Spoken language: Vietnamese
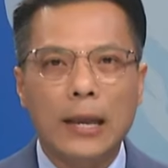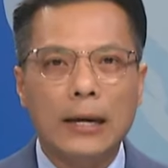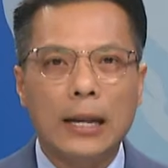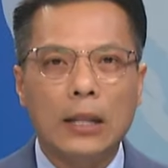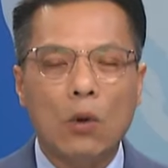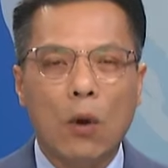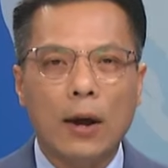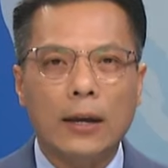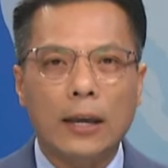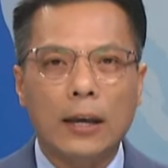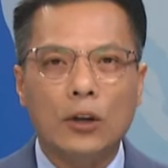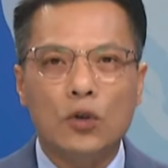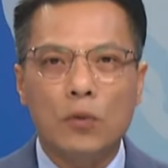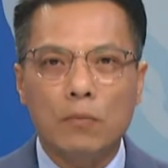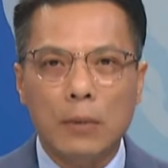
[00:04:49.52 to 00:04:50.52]
gia đình Hoa
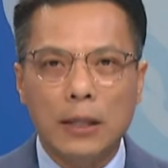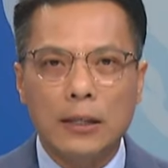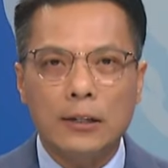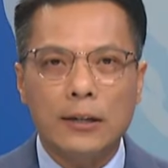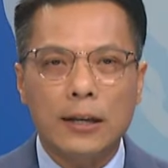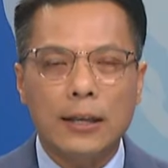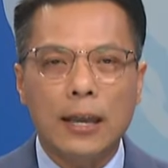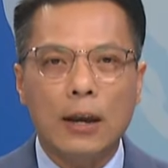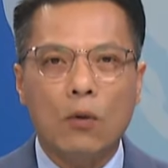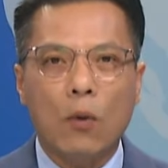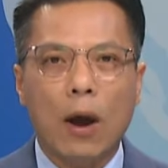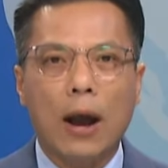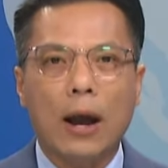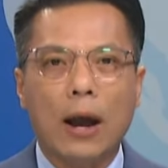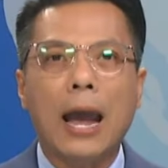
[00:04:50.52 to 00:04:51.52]
Kỳ trung bình sẽ chi
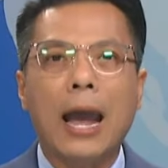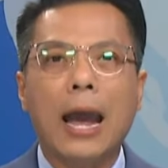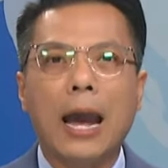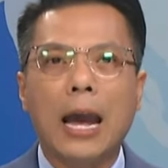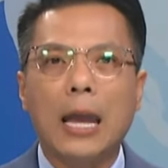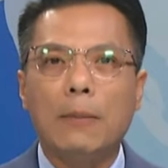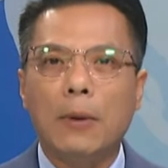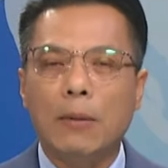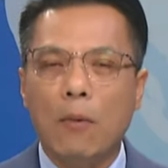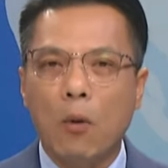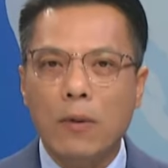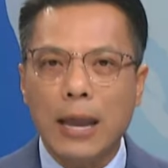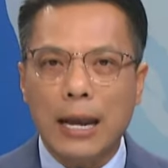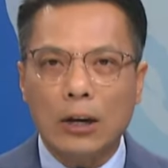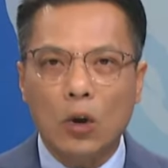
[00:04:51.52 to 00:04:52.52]
khoảng
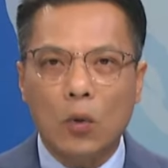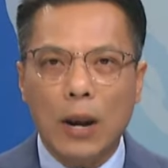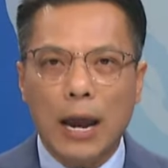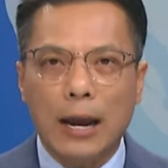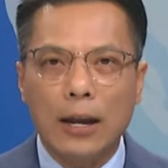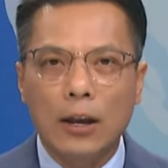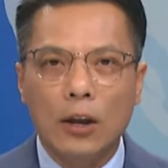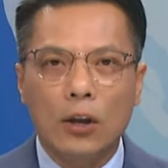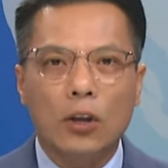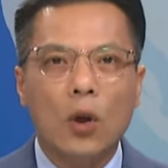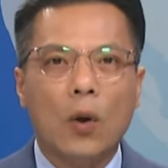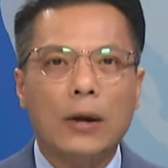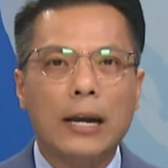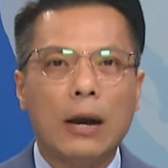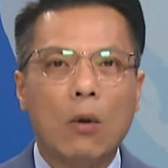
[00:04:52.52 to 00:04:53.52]
24.000 đô la
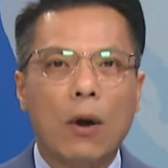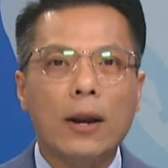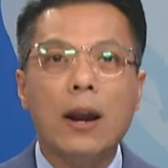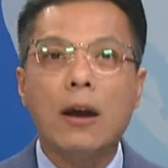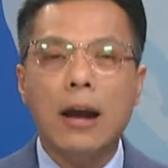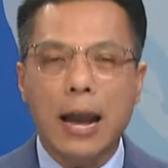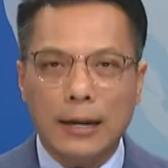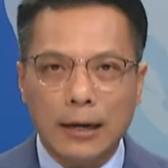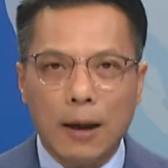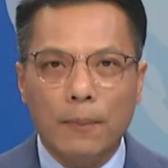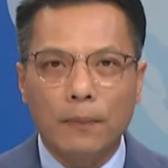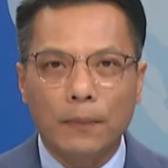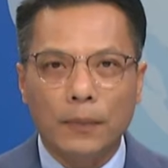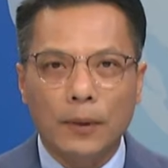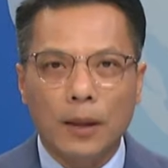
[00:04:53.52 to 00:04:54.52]
cho các hóa đơn hàng năm.
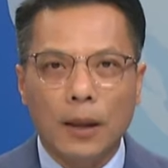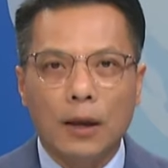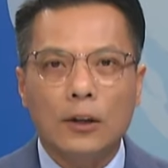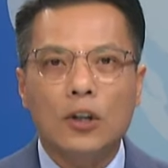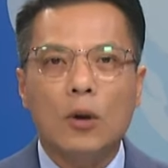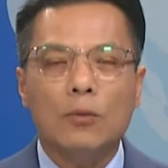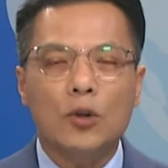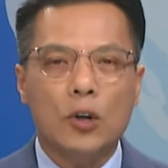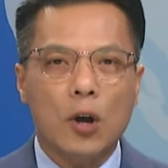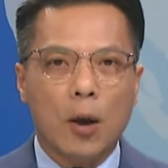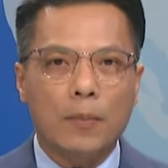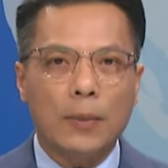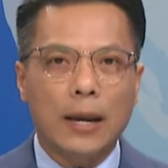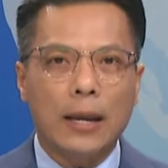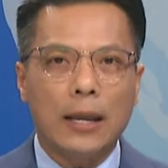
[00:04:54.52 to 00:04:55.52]
Trong trường
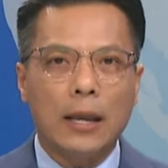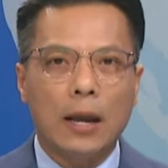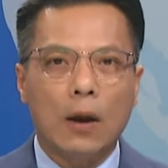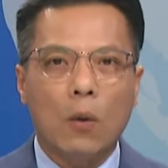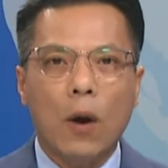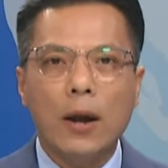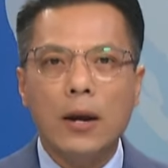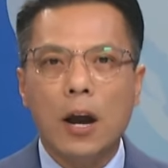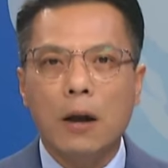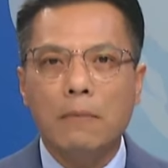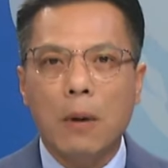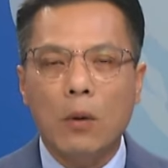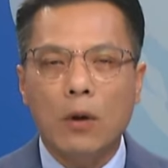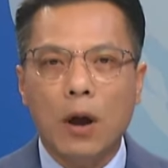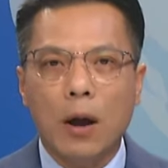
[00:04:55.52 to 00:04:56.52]
hợp này, hóa đơn
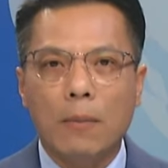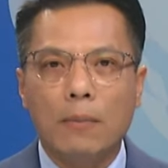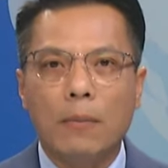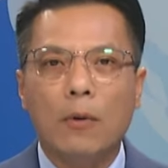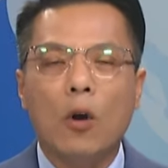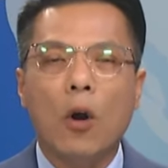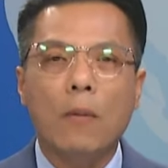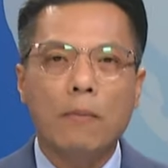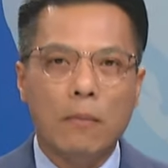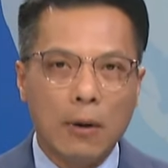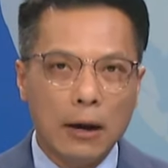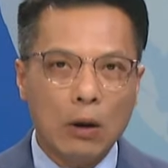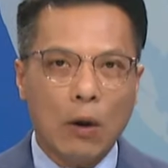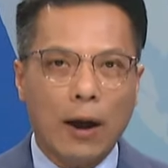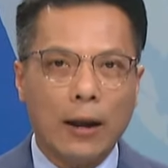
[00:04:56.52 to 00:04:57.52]
bao gồm có
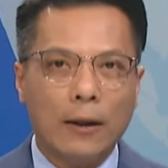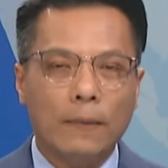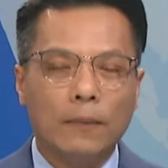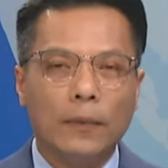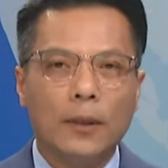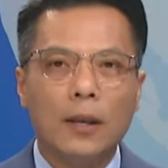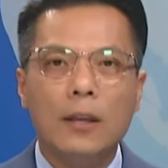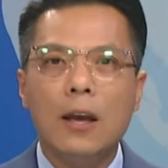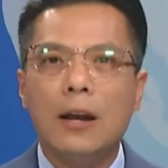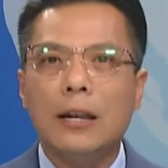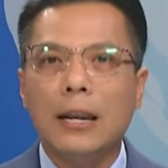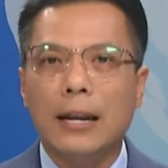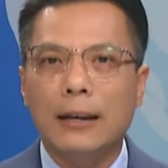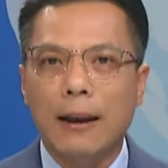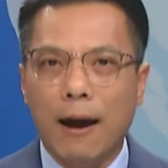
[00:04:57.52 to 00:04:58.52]
10 loại. Thứ nhất
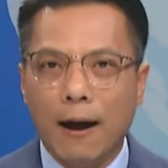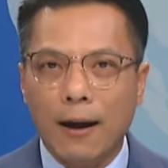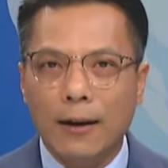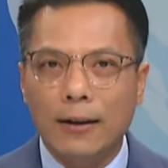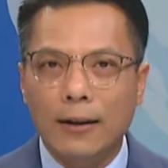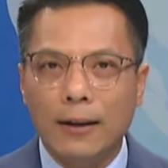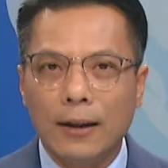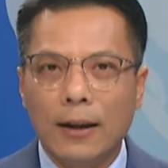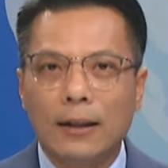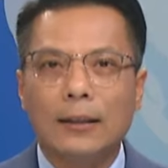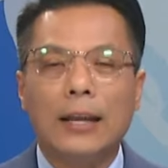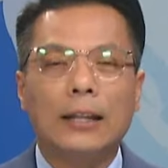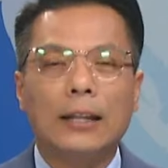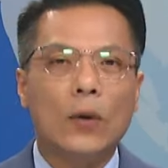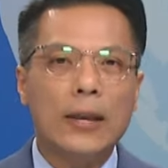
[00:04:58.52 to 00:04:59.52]
là nợ,
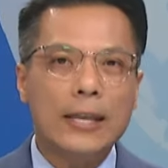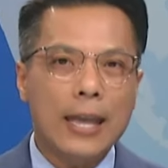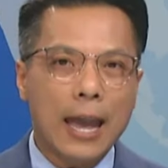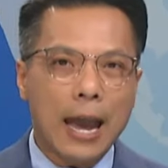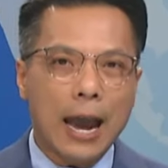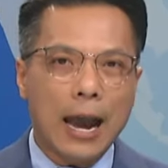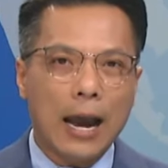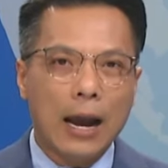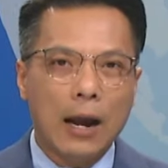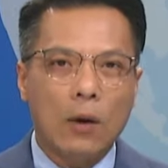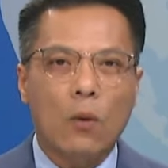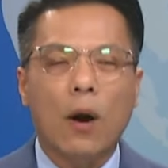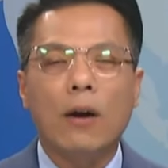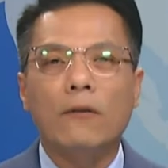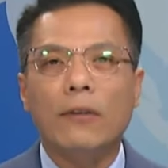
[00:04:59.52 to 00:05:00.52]
tiền thuê nhà,
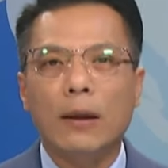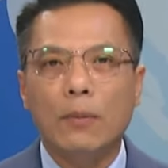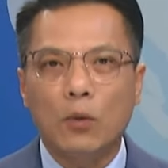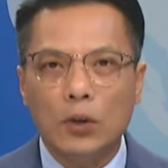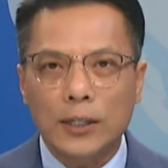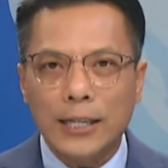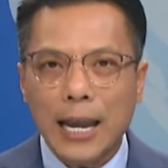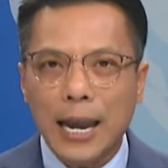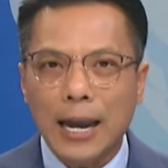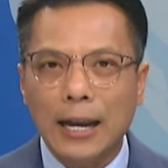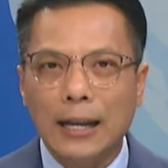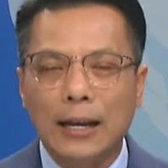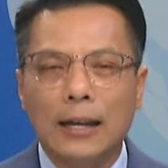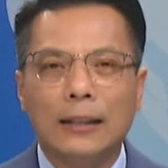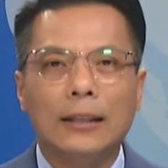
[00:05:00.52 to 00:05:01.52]
khoản vay mua xe,
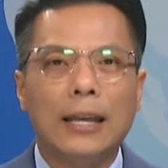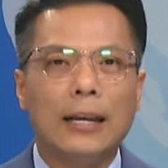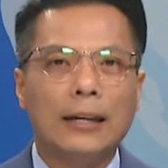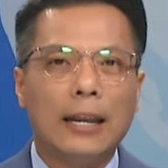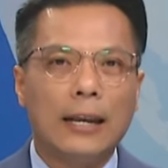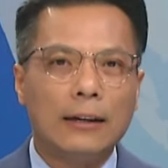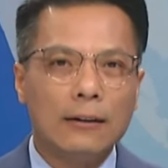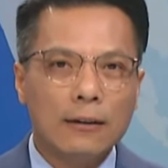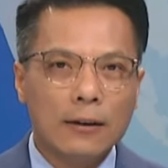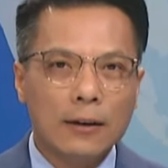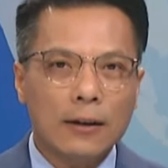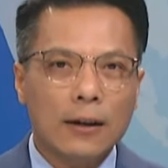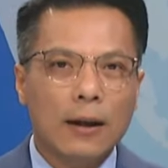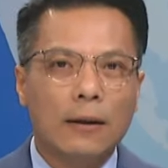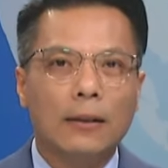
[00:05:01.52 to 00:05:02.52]
tiền điện
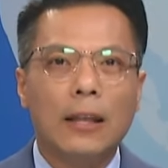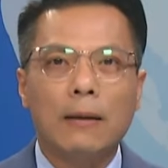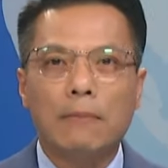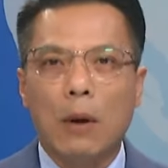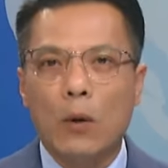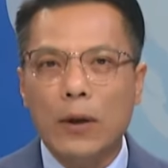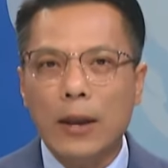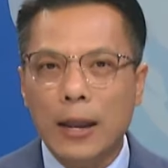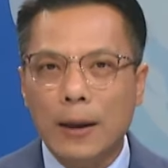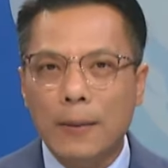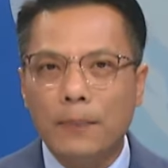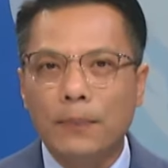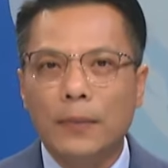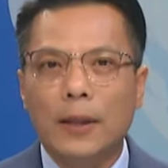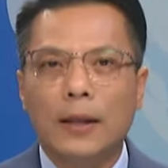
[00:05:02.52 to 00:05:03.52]
nước, tiền bảo
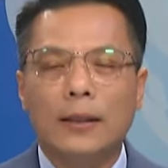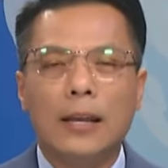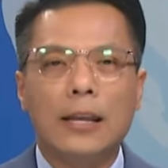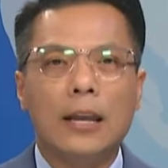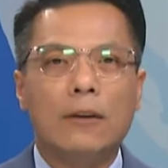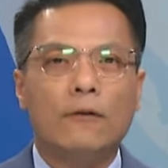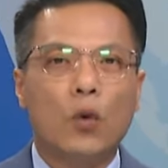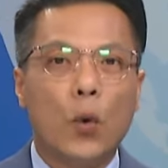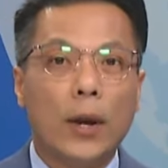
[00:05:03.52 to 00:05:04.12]
hiểm, tiền dịch vụ